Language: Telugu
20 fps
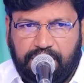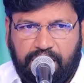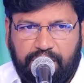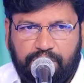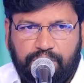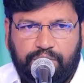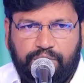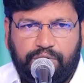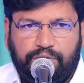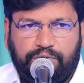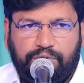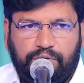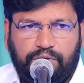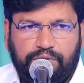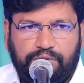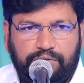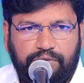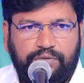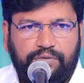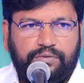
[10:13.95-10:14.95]

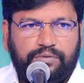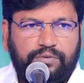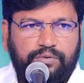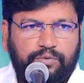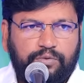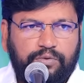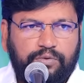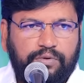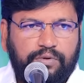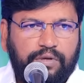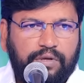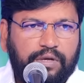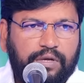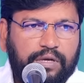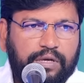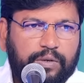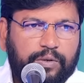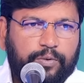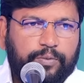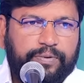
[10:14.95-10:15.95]
అనుకోకూడదు
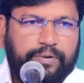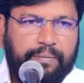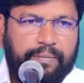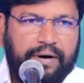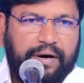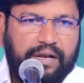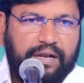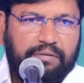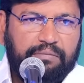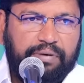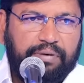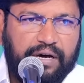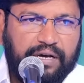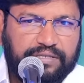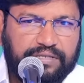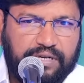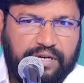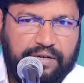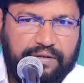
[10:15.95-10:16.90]
ఉపమాన భాష